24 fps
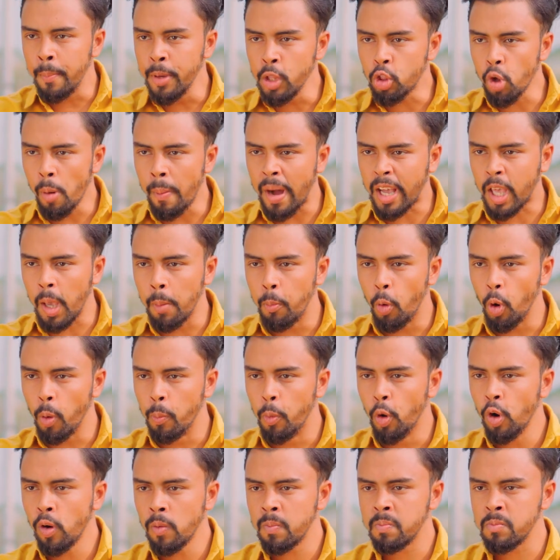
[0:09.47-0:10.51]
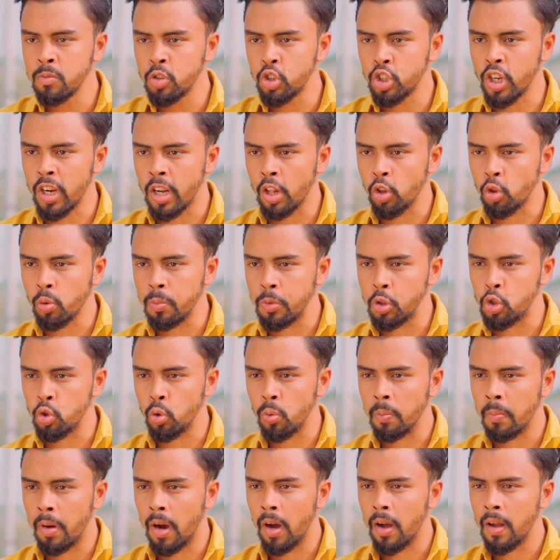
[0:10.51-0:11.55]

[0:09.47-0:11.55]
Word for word: আমি তোমাকে বলবো সেটা তুমি শুনবে